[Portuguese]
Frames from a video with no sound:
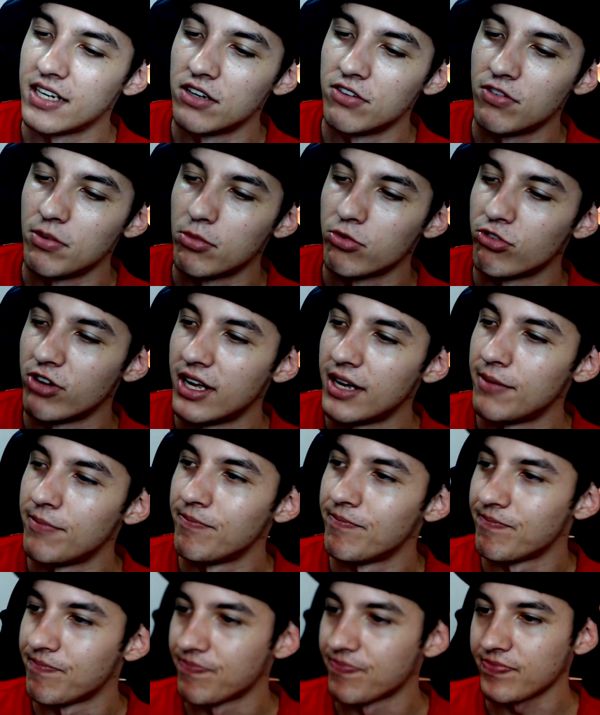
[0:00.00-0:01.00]
Então vamos
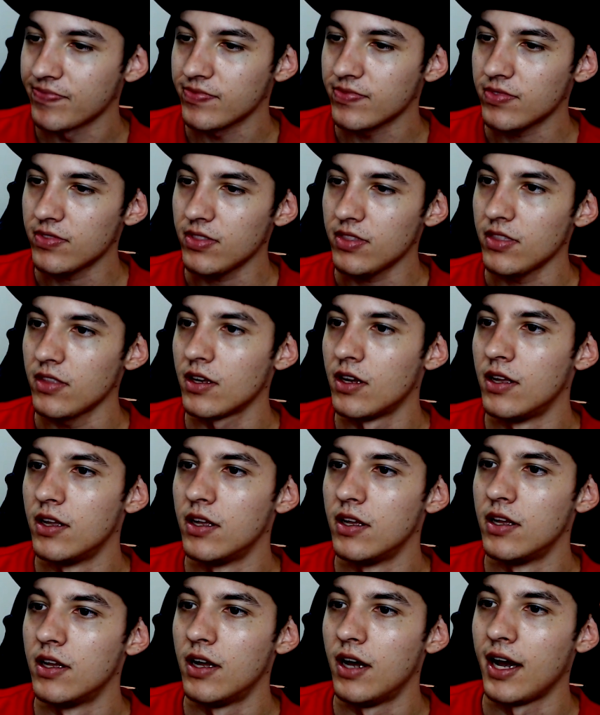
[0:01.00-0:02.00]
lá.
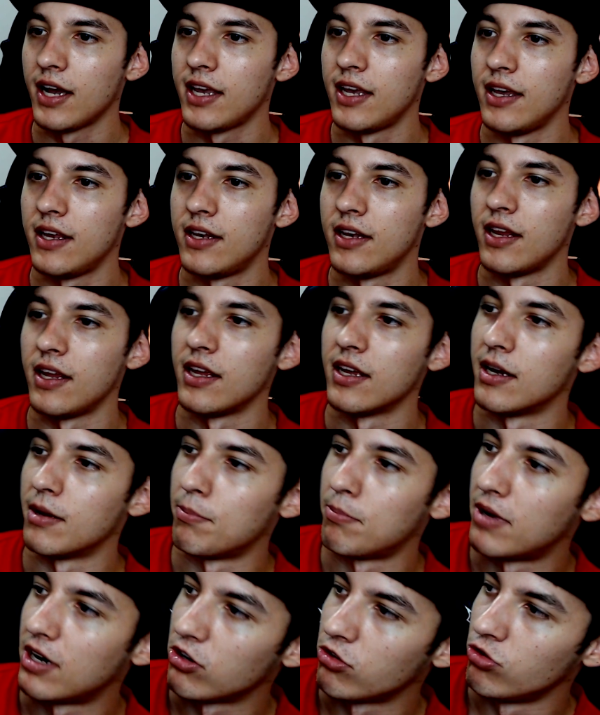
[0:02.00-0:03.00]
Aqui tem
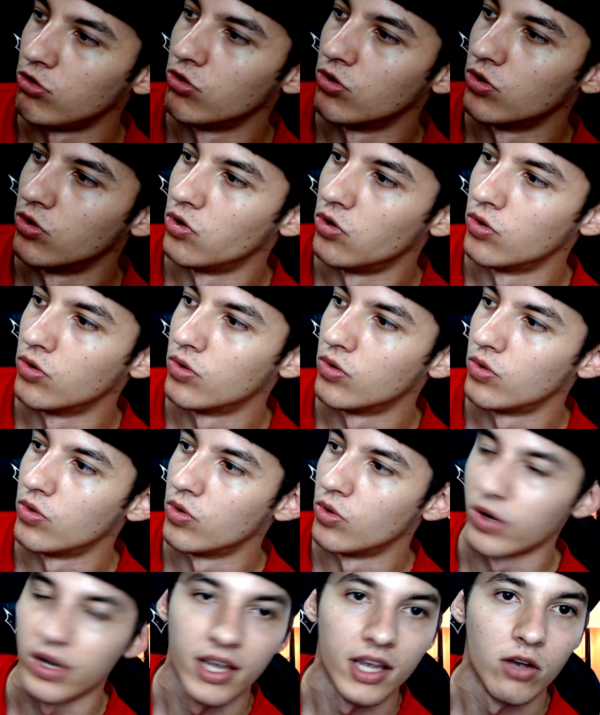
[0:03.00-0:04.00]
a parte do
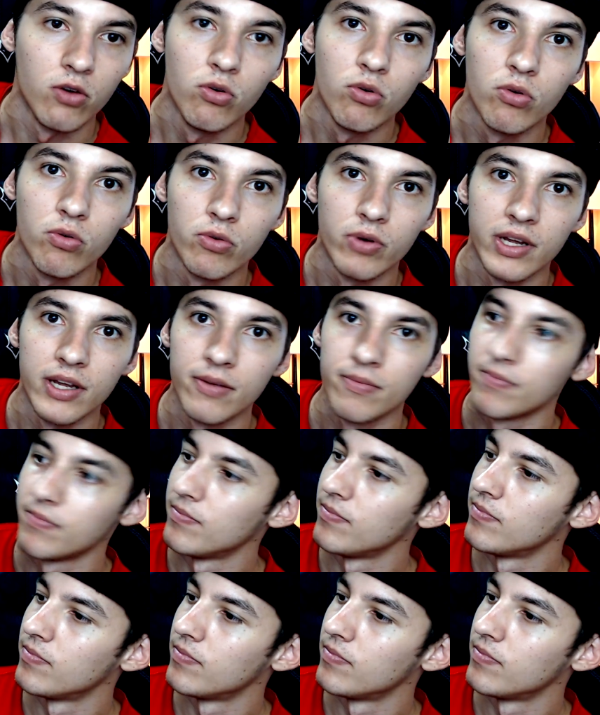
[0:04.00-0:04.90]
OK Google, né?